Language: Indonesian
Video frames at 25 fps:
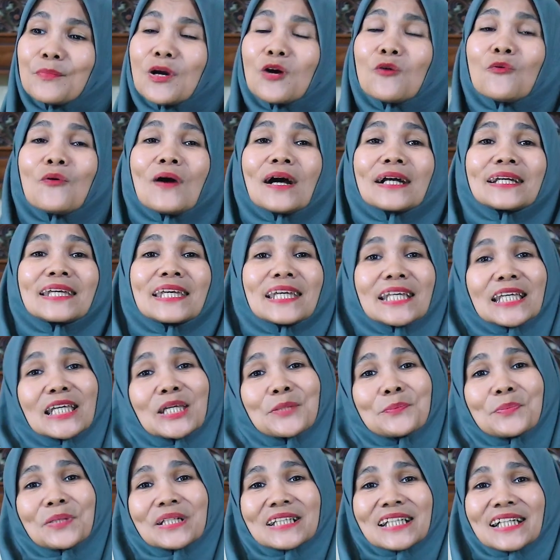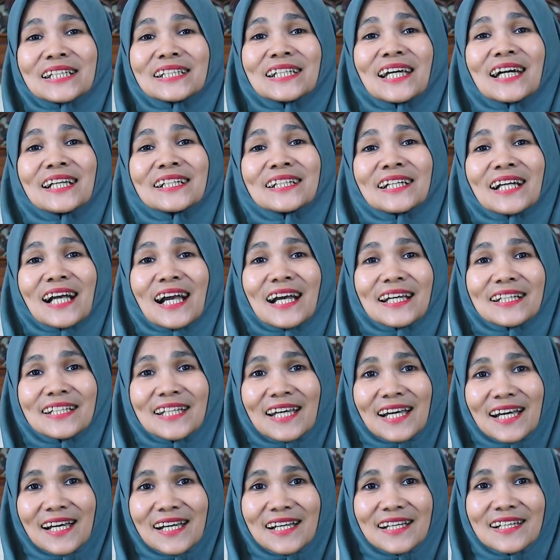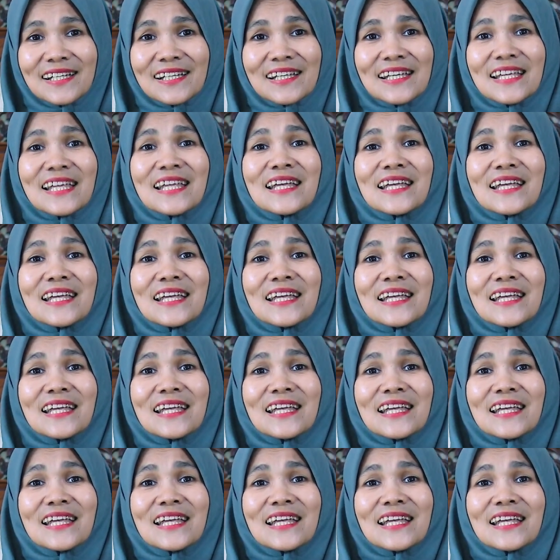mewakili pertanyaan yang ada